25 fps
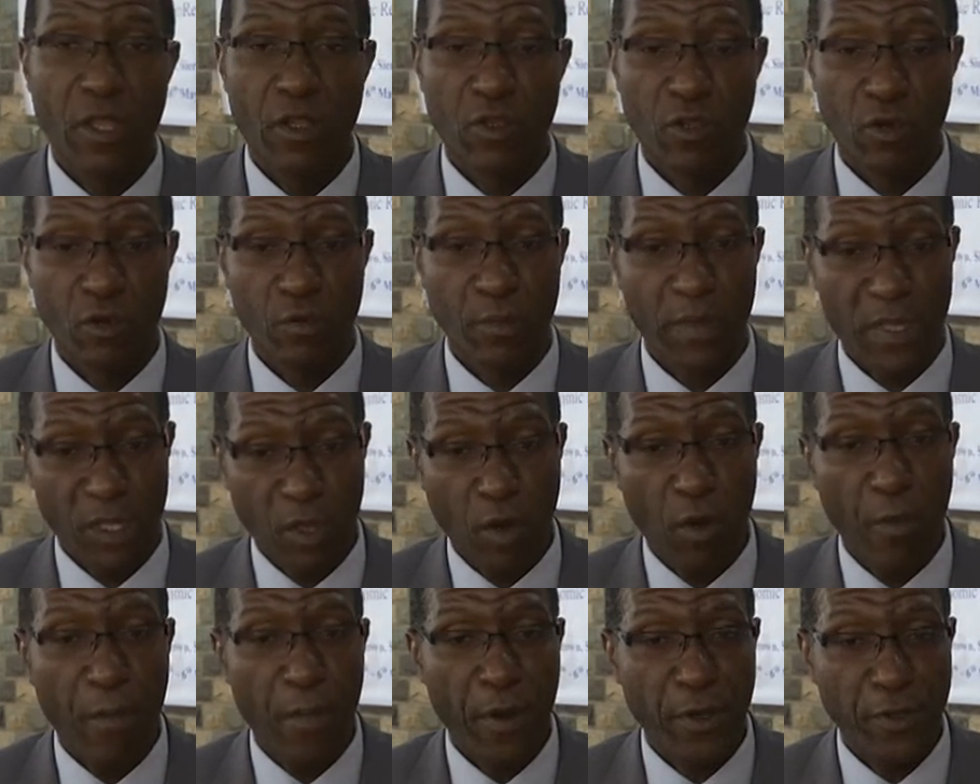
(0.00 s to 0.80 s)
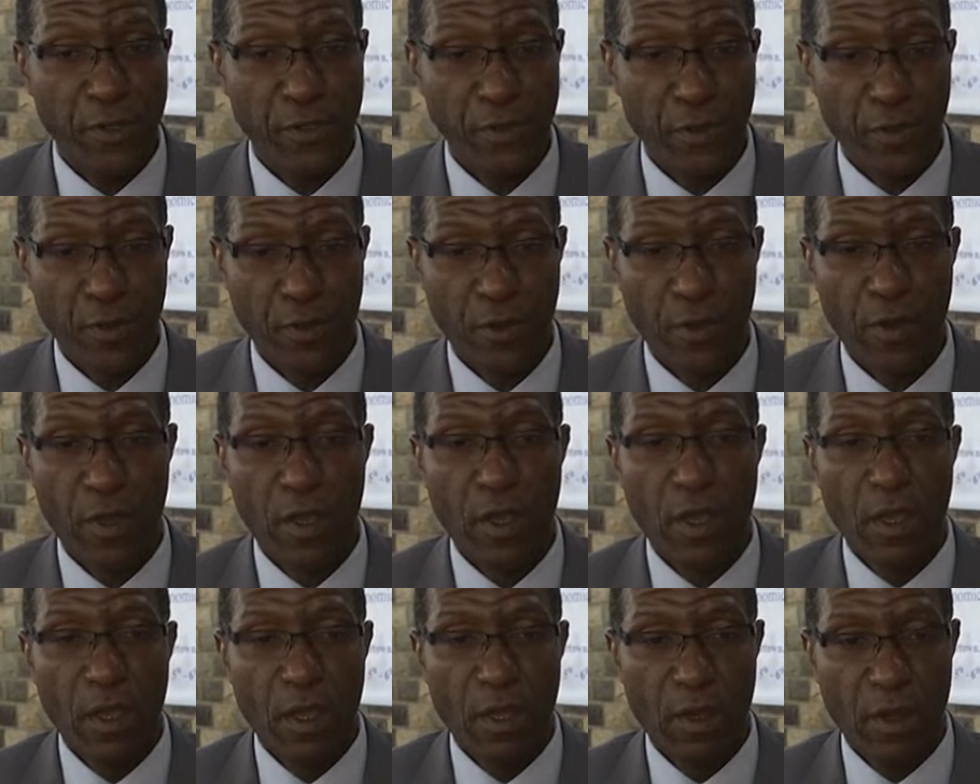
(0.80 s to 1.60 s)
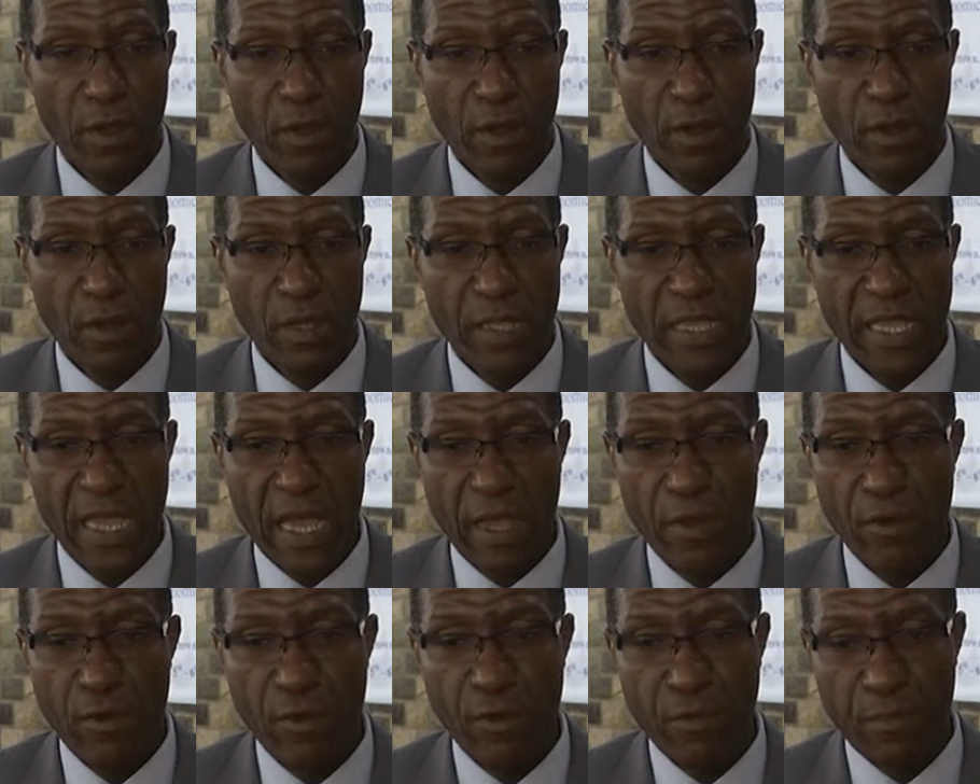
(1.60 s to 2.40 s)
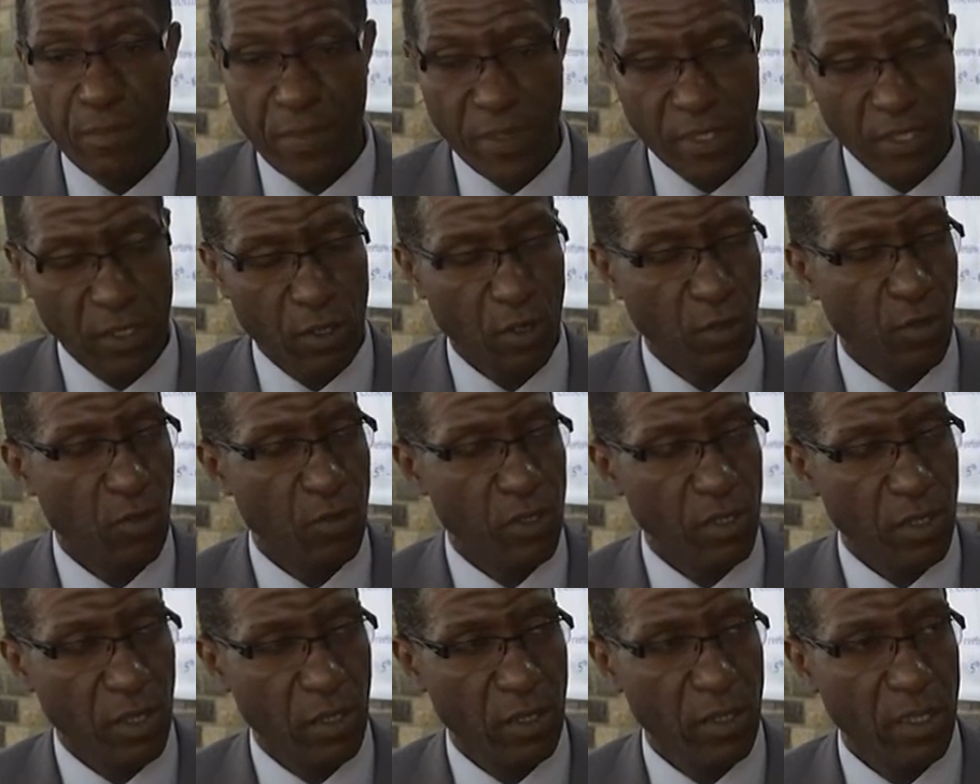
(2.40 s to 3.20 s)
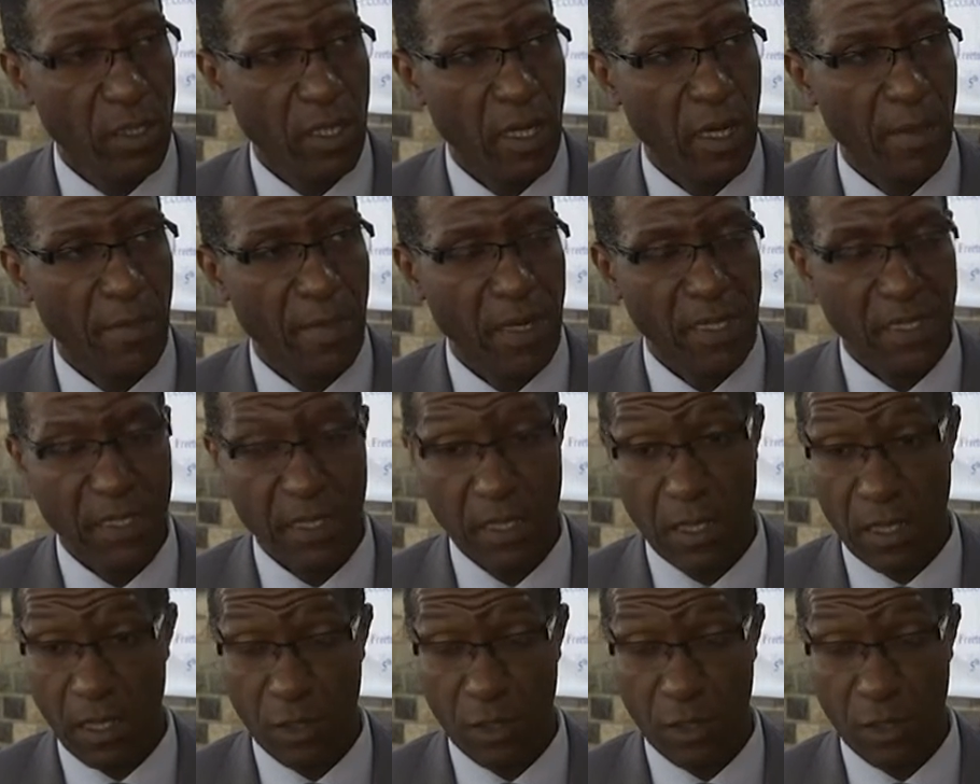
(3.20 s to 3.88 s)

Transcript: Donc maintenant, on pense qu'il euh, y a eu une prise de conscience en la matière.